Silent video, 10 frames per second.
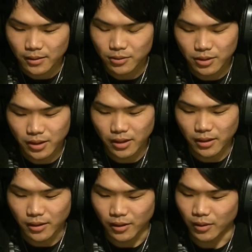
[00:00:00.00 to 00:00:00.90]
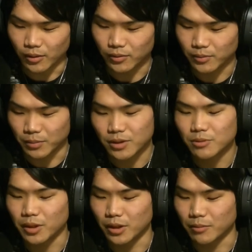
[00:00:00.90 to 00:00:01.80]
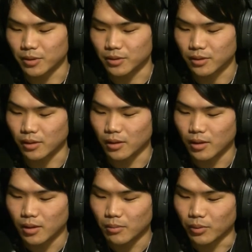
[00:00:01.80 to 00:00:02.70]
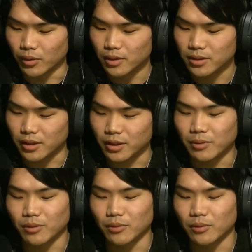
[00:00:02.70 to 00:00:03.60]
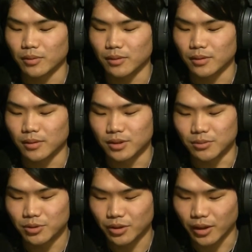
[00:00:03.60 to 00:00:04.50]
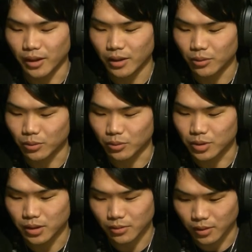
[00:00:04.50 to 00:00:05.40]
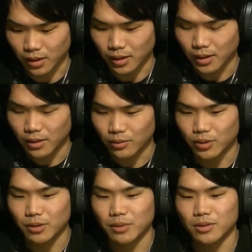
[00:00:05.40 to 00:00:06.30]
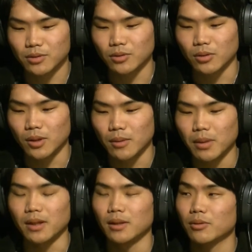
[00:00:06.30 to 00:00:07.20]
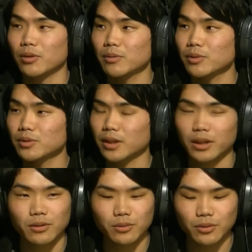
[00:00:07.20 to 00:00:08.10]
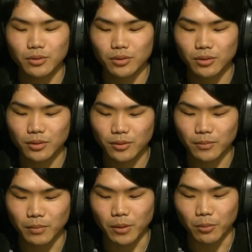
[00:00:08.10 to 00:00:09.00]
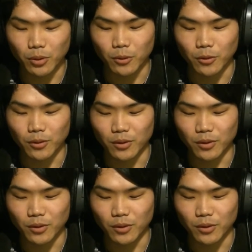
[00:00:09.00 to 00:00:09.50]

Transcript: そして、えー、3つ目に行きますがなぜ今の事務所に入ろうとしたのかと言いますとまあこれも先ほどの、まあ、某、